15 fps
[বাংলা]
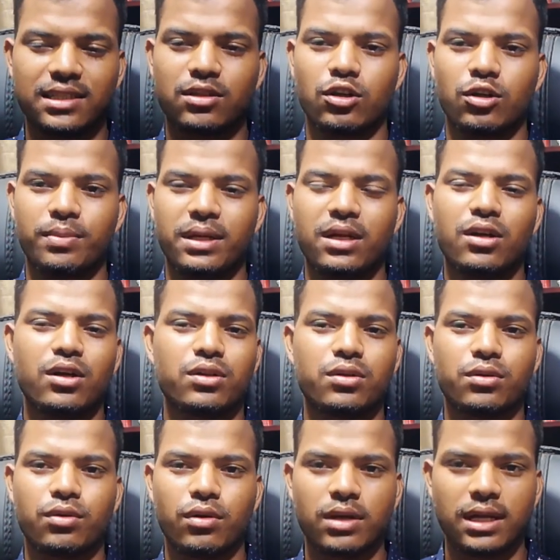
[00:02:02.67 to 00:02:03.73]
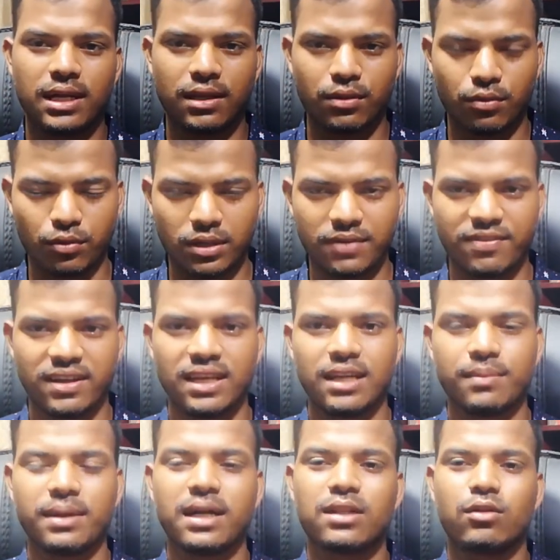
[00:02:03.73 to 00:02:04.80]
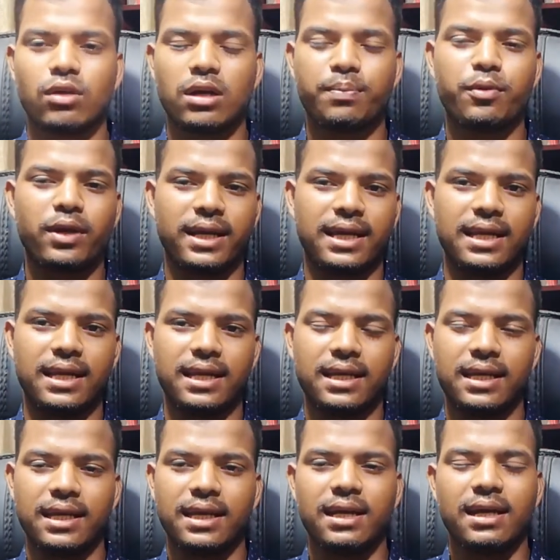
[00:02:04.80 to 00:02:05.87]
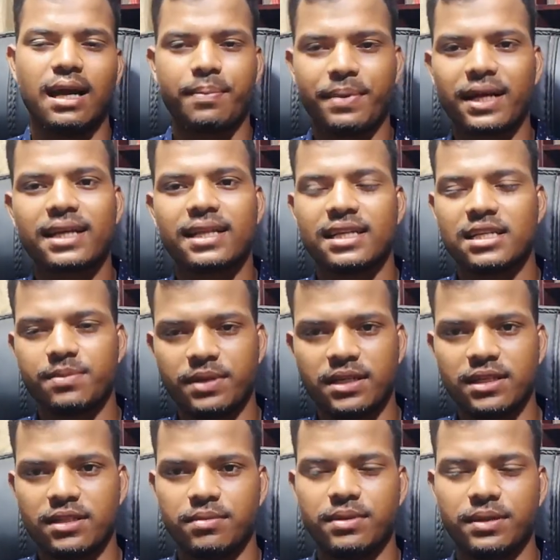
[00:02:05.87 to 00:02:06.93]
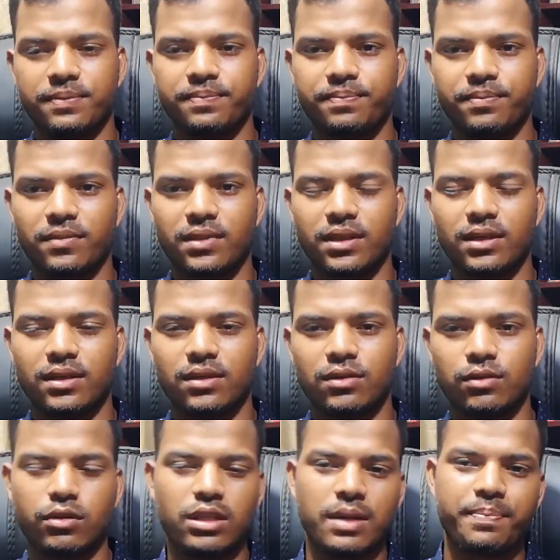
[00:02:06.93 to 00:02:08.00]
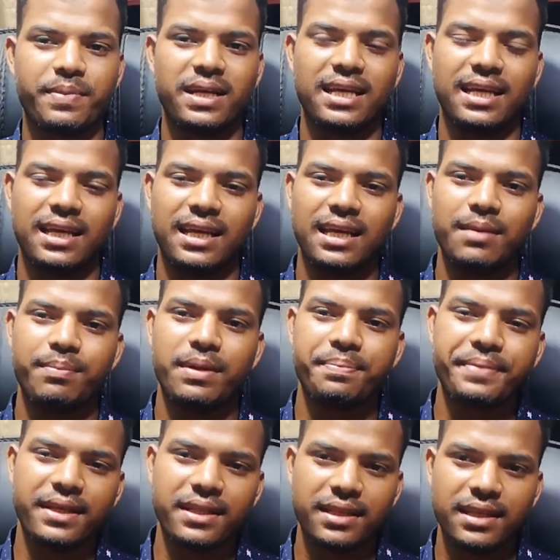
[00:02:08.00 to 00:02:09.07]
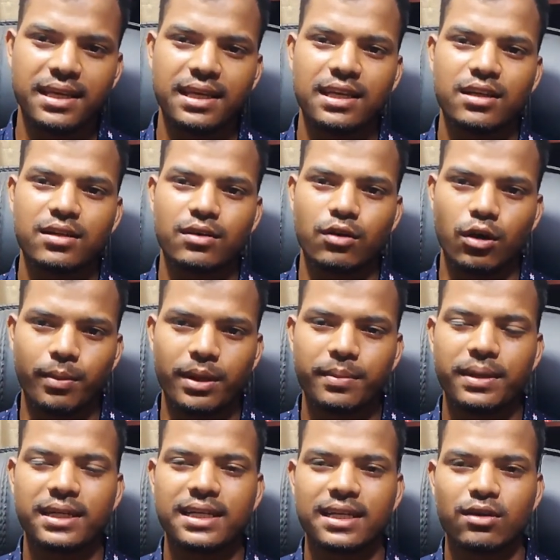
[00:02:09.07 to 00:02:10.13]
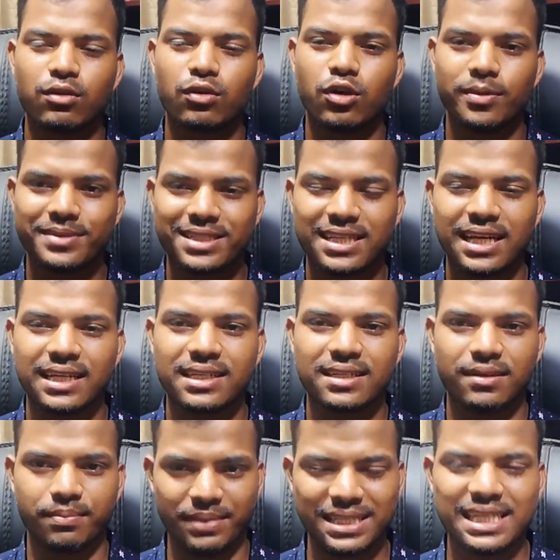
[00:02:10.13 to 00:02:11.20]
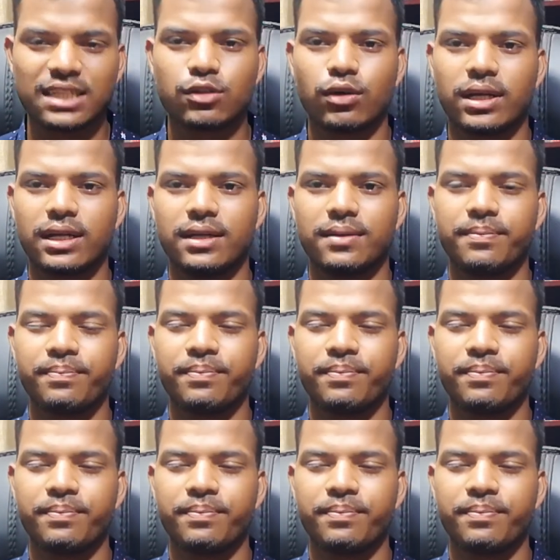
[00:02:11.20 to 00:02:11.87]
যেতে হবে না হয়তো ধরে ধরে ফেললে বা ধরা পড়ে গেলে আপনাকে দেশে পাঠিয়ে দিবে যদি আপনি এই বিপিএন দিয়ে গভর্নমেন্টের কোনো ওয়েবসাইট ভিজিট করেন